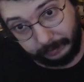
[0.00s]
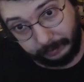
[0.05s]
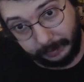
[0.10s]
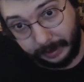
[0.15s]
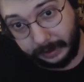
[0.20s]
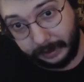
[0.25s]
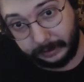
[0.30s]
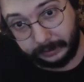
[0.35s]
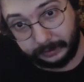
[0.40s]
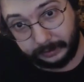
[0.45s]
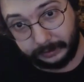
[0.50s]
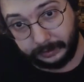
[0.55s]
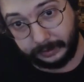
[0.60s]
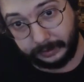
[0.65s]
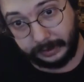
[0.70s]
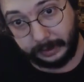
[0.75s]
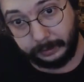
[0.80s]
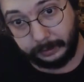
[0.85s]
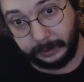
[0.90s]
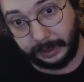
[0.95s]
Ben
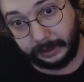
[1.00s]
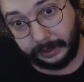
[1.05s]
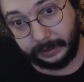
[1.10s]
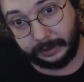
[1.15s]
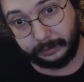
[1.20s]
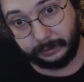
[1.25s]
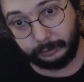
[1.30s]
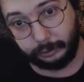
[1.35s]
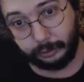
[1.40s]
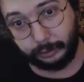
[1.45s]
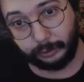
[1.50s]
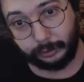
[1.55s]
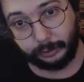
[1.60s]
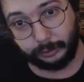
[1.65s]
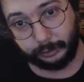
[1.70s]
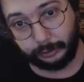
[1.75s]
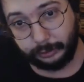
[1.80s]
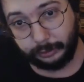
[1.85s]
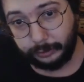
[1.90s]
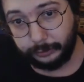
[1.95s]
yemin ederim çok
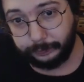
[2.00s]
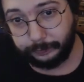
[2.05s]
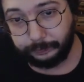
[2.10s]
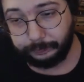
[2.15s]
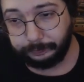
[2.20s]
kötüyüm.